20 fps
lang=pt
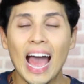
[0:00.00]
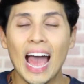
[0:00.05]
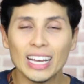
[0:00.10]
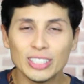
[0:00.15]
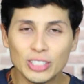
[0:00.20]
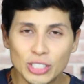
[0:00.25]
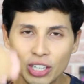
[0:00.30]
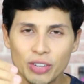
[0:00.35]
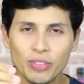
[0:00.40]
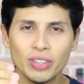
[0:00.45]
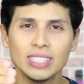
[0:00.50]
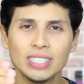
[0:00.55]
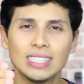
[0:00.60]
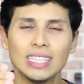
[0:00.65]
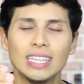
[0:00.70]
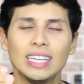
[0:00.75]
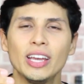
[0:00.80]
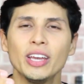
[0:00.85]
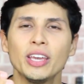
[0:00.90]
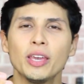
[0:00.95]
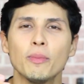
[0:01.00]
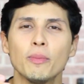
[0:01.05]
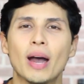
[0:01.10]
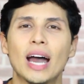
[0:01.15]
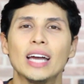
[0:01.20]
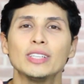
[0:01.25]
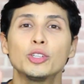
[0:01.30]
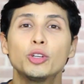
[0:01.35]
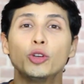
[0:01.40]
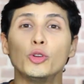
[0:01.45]
ativa esse sininho aqui
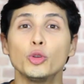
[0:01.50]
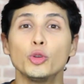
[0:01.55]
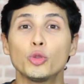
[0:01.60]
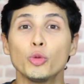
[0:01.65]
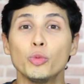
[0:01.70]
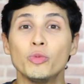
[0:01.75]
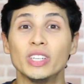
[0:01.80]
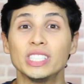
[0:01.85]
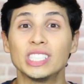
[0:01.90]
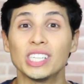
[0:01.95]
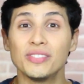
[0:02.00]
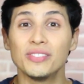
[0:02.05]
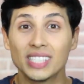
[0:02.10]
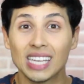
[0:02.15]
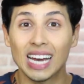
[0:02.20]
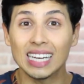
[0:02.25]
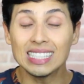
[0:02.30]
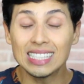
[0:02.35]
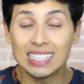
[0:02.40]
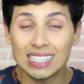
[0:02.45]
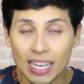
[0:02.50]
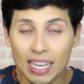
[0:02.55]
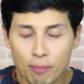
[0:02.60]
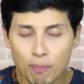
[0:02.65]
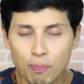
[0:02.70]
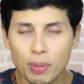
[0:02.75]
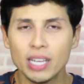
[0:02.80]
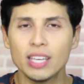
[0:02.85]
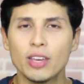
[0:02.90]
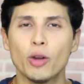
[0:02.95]
embaixo que o YouTube vai te avisar
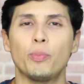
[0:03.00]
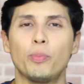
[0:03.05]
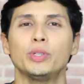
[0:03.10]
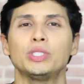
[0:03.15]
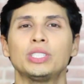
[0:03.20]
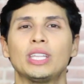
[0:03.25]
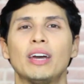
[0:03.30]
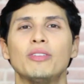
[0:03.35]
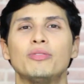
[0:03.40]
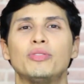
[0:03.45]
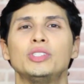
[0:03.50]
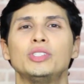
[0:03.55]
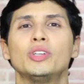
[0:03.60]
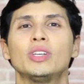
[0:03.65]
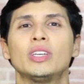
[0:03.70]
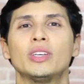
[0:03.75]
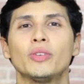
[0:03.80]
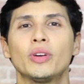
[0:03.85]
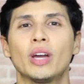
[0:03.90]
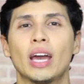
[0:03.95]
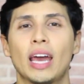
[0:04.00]
sempre que eu postar vídeo aqui no